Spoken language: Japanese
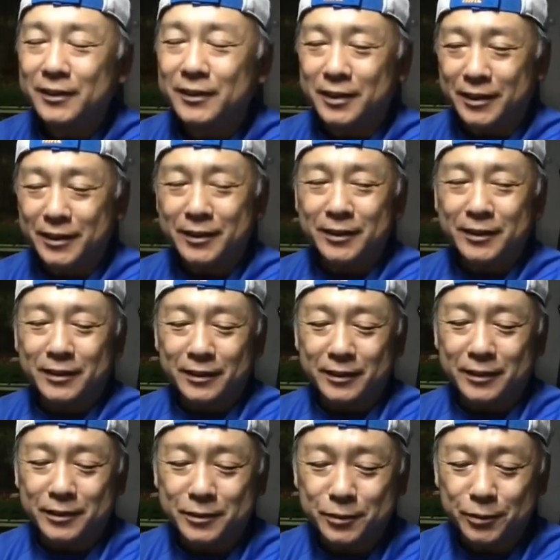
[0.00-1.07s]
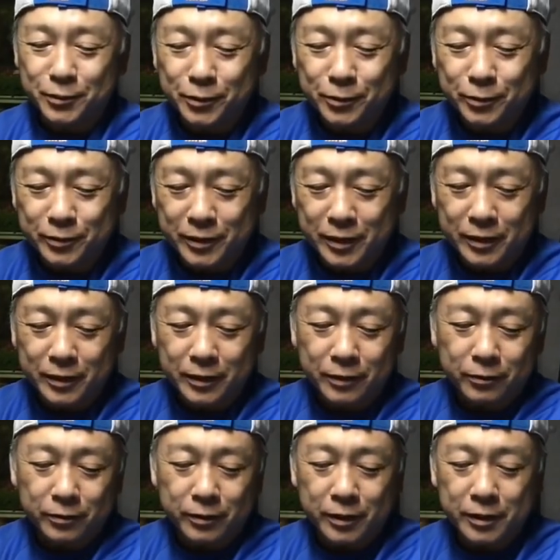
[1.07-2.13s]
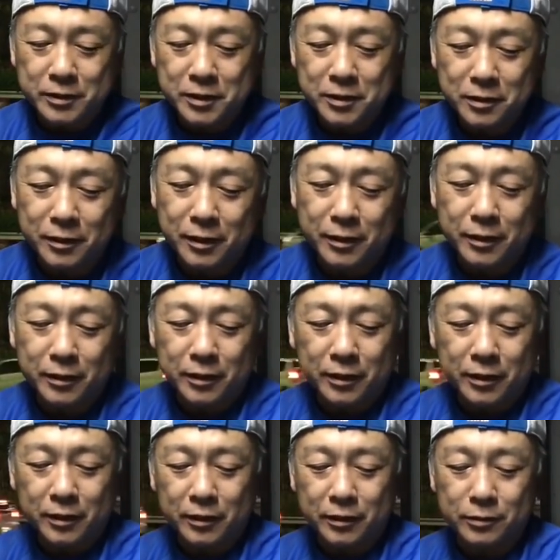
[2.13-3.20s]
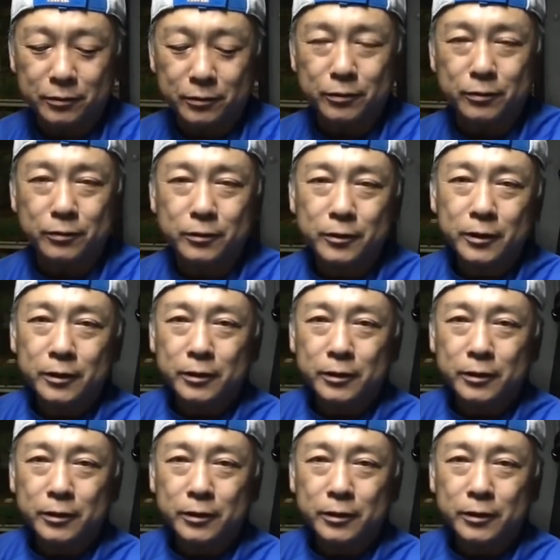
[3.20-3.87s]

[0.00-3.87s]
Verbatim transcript: えー、そういうことで、えっ、ー、とね、前回、その、